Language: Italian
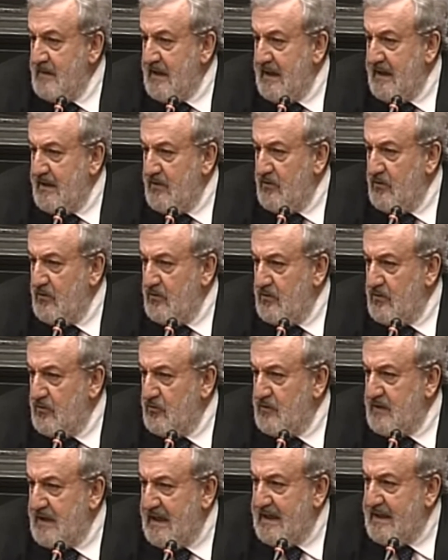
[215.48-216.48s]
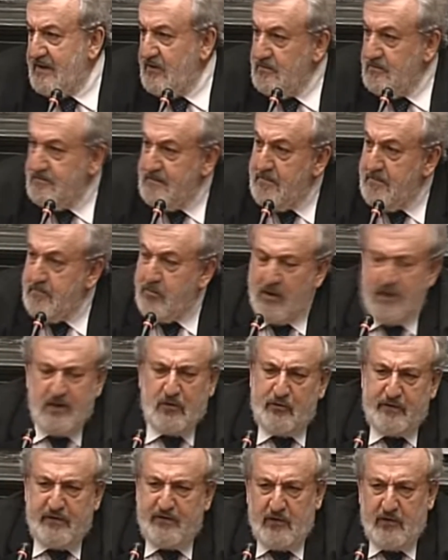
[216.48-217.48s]
che ero contrario, e poi le
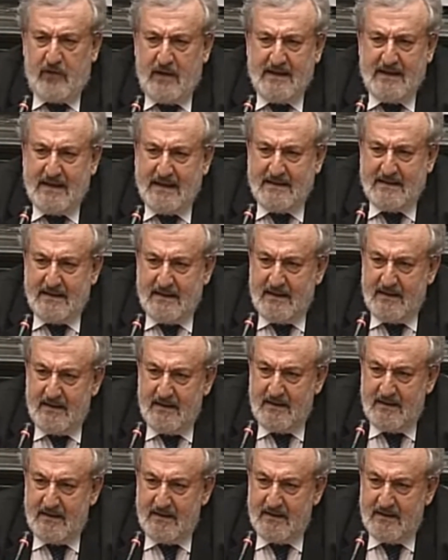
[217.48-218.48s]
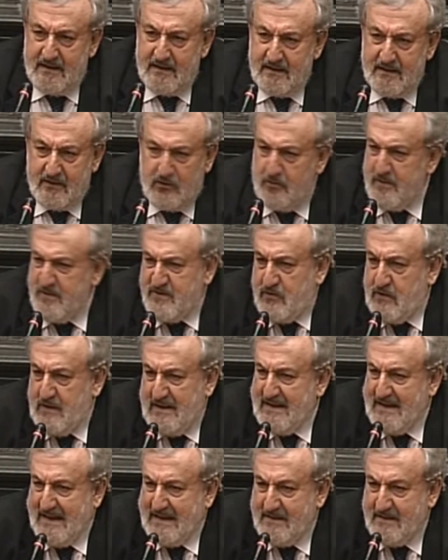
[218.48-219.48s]
cose sono andate eh, come sono
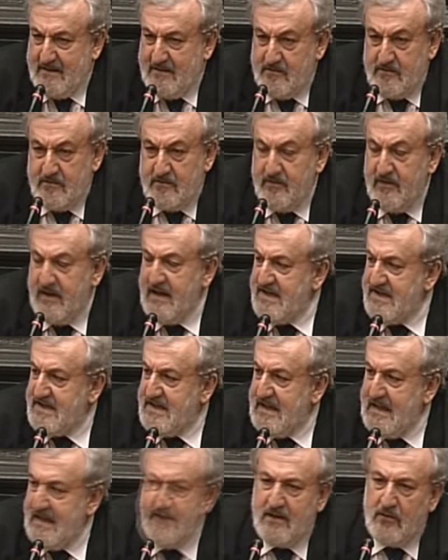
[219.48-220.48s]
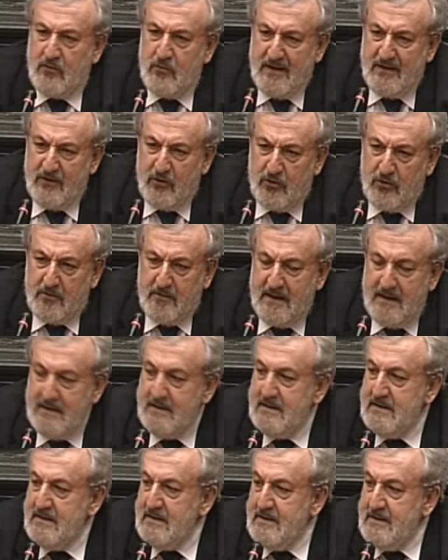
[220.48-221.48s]
andate. Viene scritta una norma
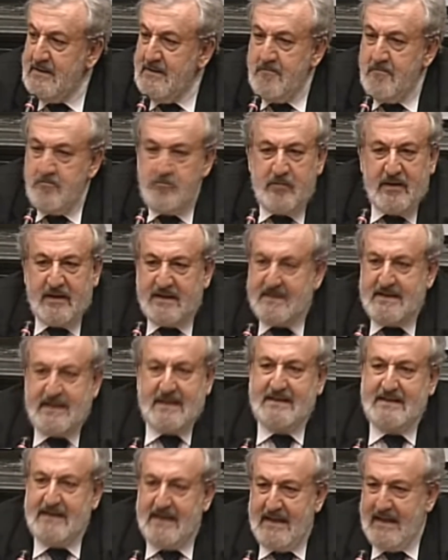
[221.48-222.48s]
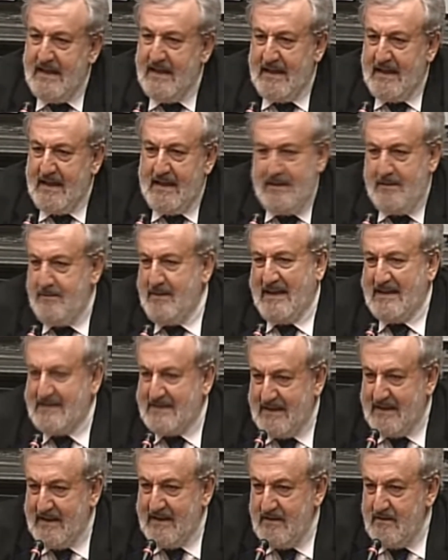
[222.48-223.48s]
per trattenere alla
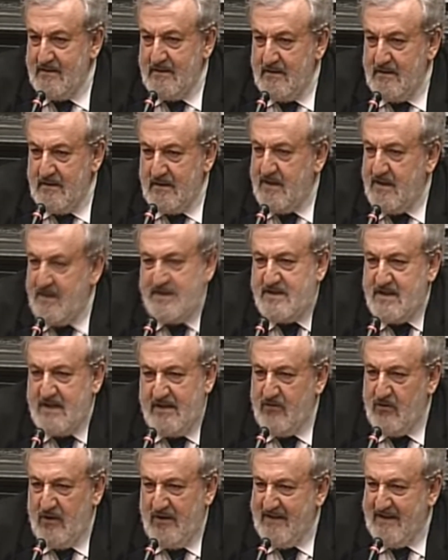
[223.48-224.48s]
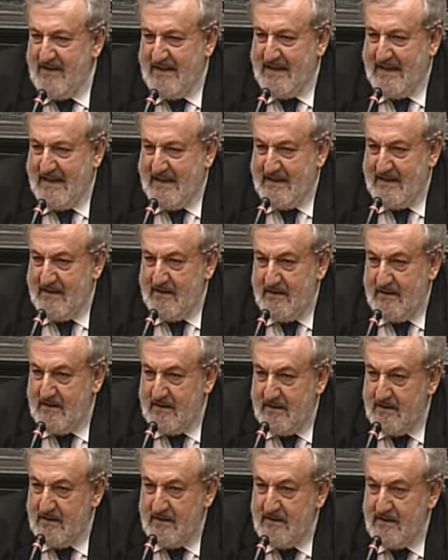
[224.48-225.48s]
patria chi se ne voleva andare.
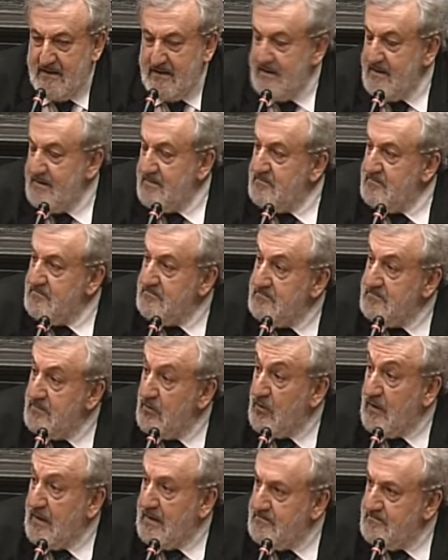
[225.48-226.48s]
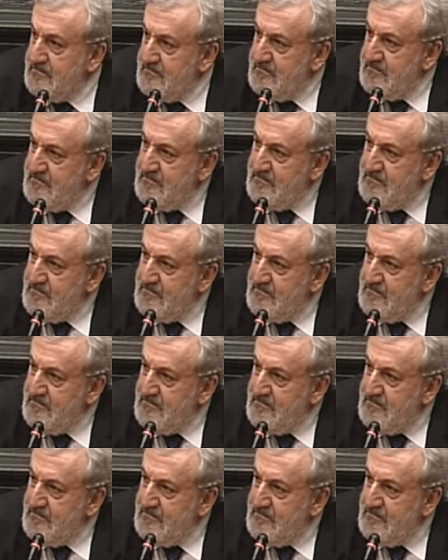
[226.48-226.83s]
Eh, ora,